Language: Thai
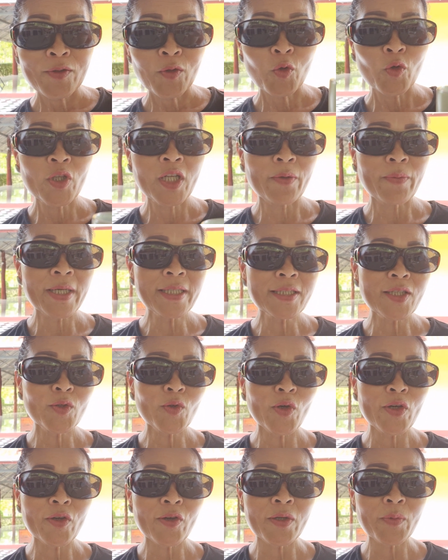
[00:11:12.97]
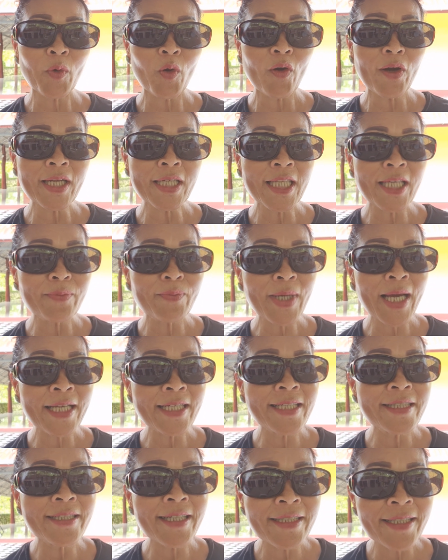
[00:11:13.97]
คุยน้ำพันจะนอยก่อนพบกันคลิปหน้า
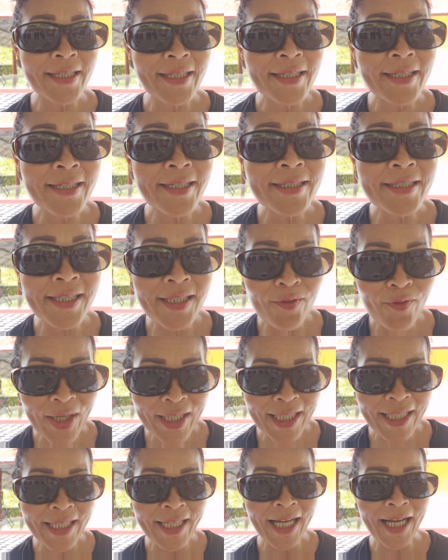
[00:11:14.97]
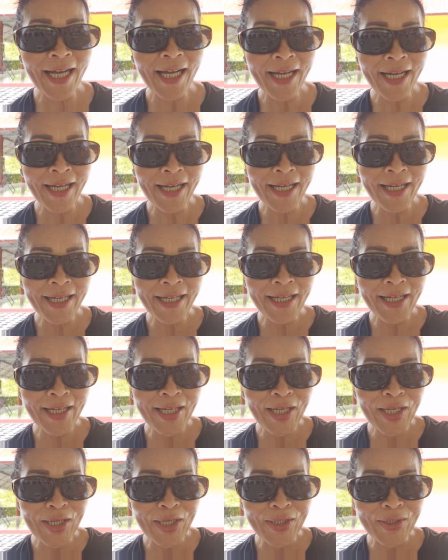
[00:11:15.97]
ได้จ้ะเด้อสวัสดี
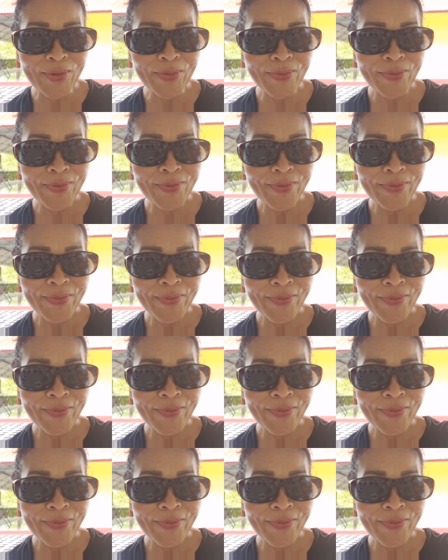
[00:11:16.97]
ค่ะ